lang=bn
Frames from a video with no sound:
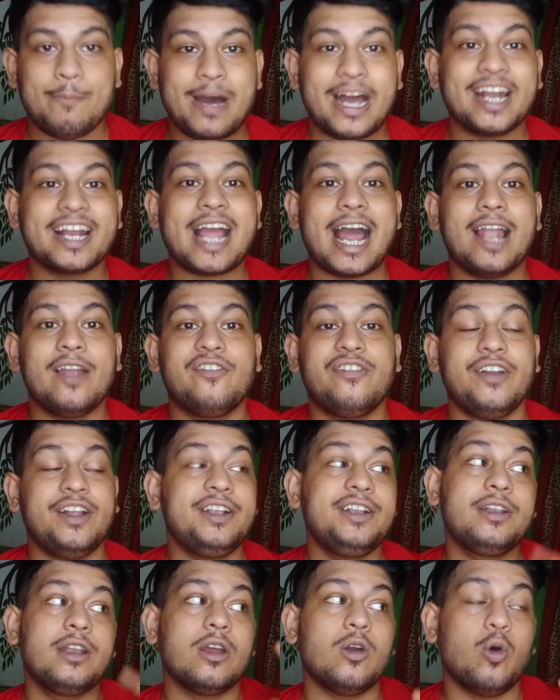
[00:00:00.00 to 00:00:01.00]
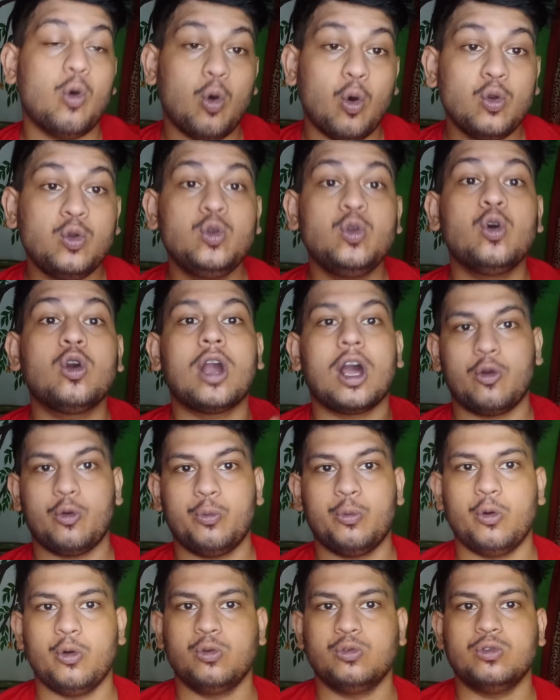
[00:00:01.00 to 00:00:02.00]
আমার গার্লফ্রেন্ড অন্য
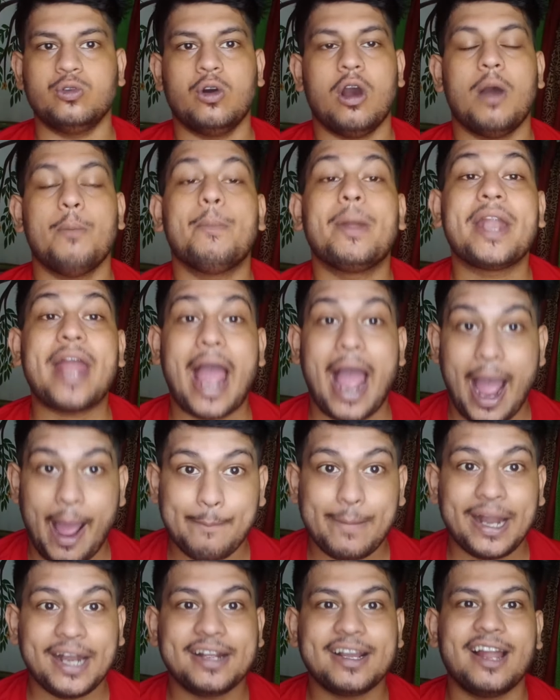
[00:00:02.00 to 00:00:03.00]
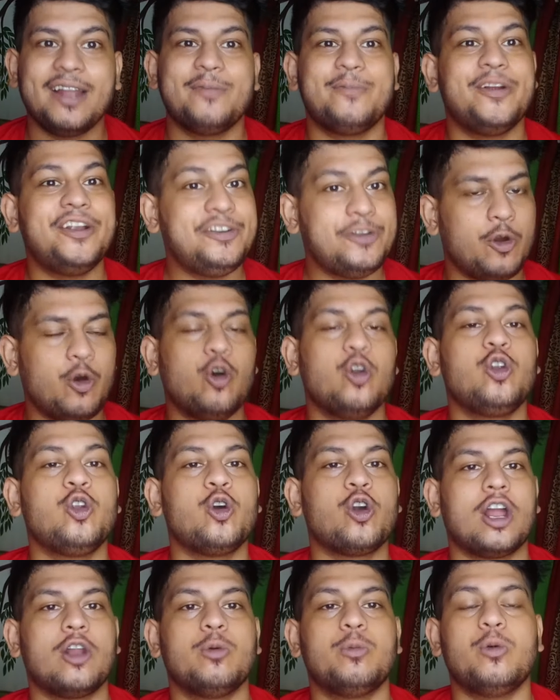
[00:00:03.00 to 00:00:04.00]
কারো বউ মানে আমার গার্লফ্রেন্ড অন্য
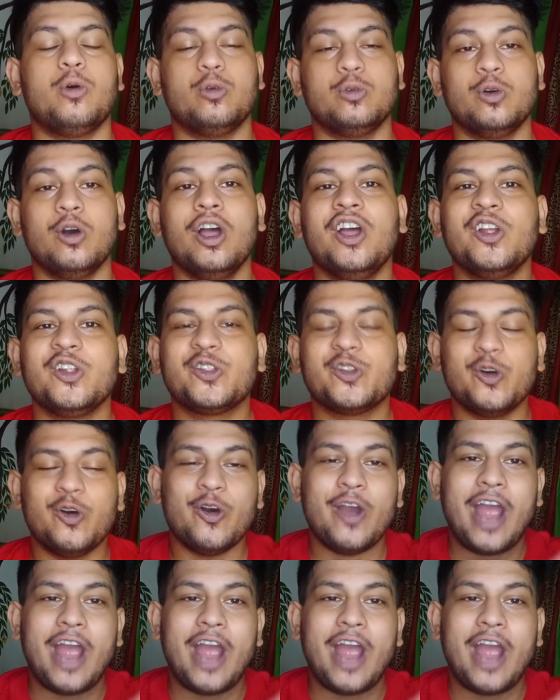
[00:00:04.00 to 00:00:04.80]
কারো বউ তো